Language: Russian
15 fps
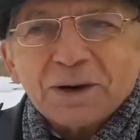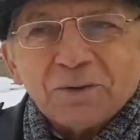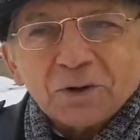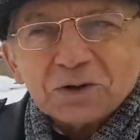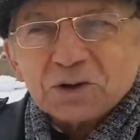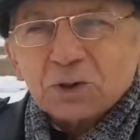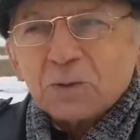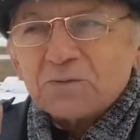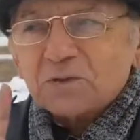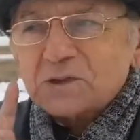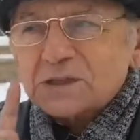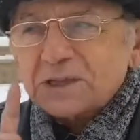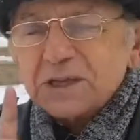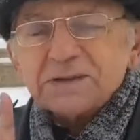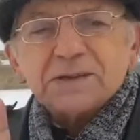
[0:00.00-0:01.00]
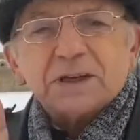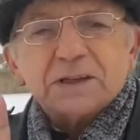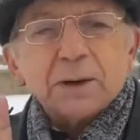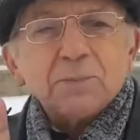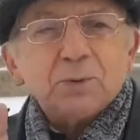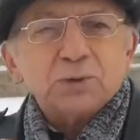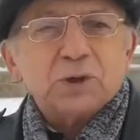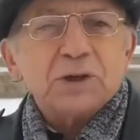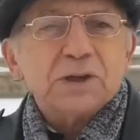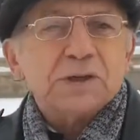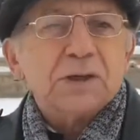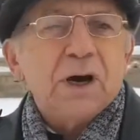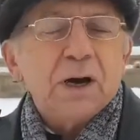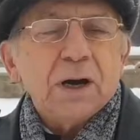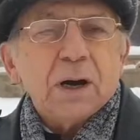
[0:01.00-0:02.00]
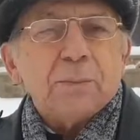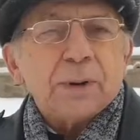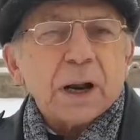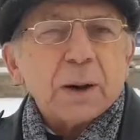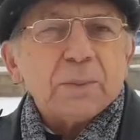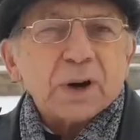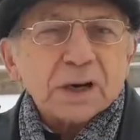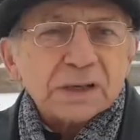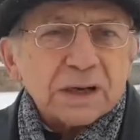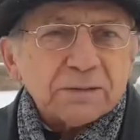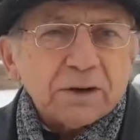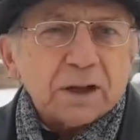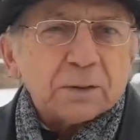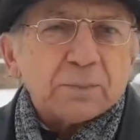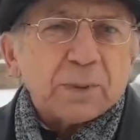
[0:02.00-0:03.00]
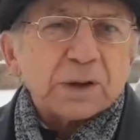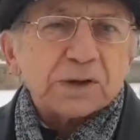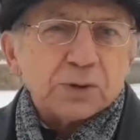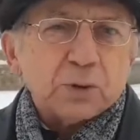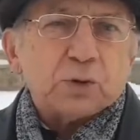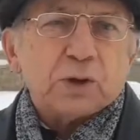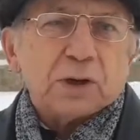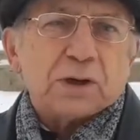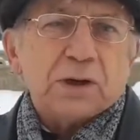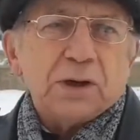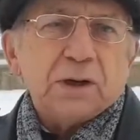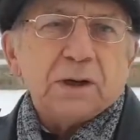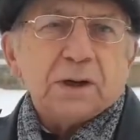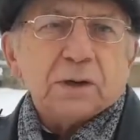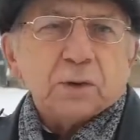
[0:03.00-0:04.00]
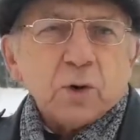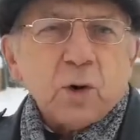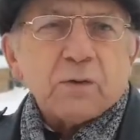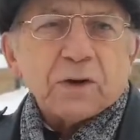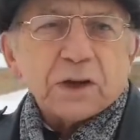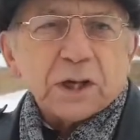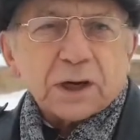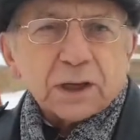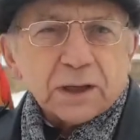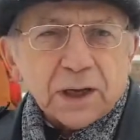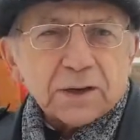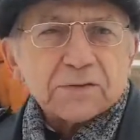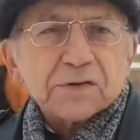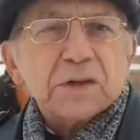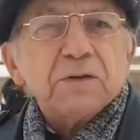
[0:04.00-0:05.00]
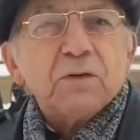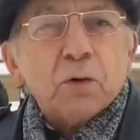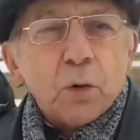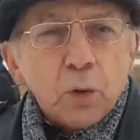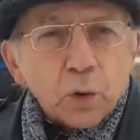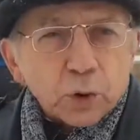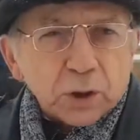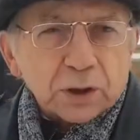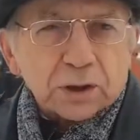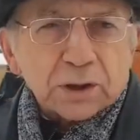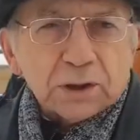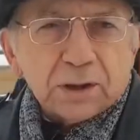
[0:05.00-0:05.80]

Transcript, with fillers: Вот чтобы вот здесь всегда путаница. Преобразовал поселок Новониколаевский в город.